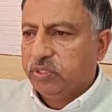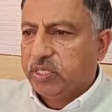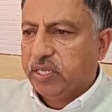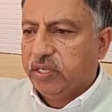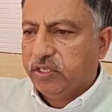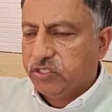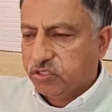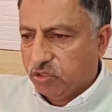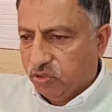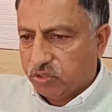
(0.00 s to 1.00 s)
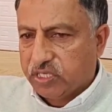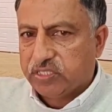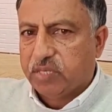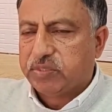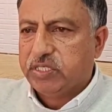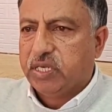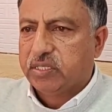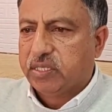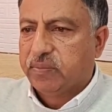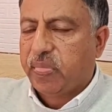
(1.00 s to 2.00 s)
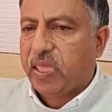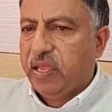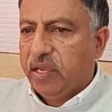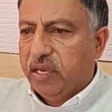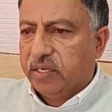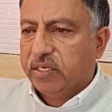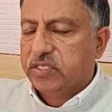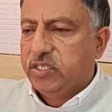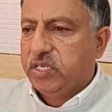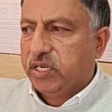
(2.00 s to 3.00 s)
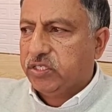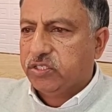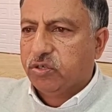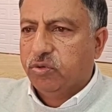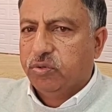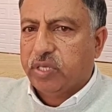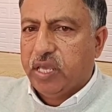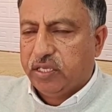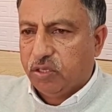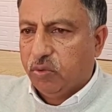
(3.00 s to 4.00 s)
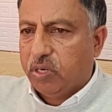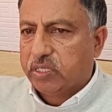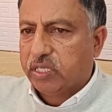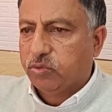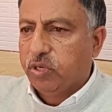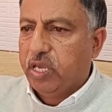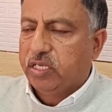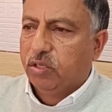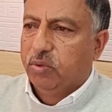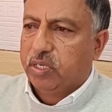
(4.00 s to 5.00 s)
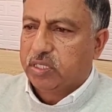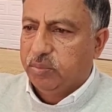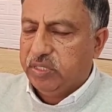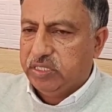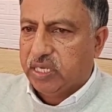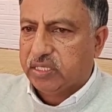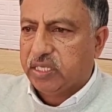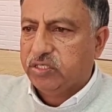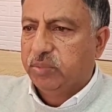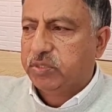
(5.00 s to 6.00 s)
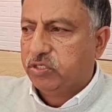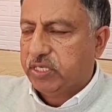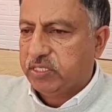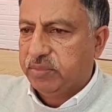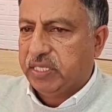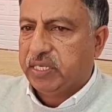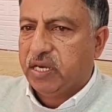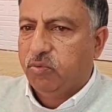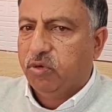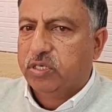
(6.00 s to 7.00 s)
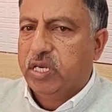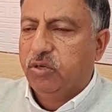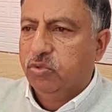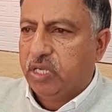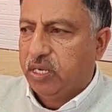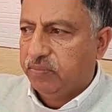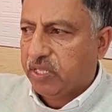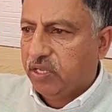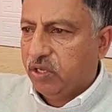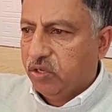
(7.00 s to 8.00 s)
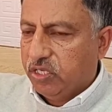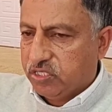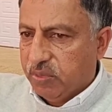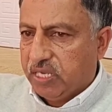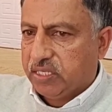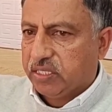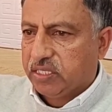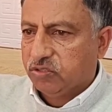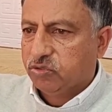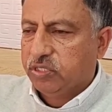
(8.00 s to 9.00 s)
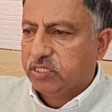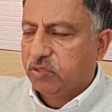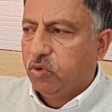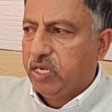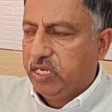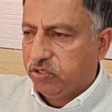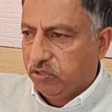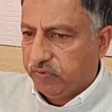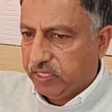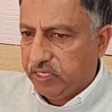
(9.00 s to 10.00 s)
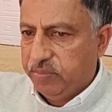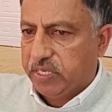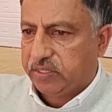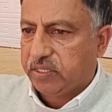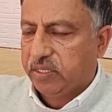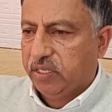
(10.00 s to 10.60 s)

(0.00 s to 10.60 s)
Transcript: उनके रजिस्टर लोड के हिसाब से जाता है अगर किसी का रजिस्टर लोड एक किलो वाट है तो एक किलो वाट का बिल जाता है जबकि जैसे मैंने कहा वो कई गुना इस्तेमाल करते हैं सो देर इज़ अ वायलेशन ऑफ एग्रीमेंट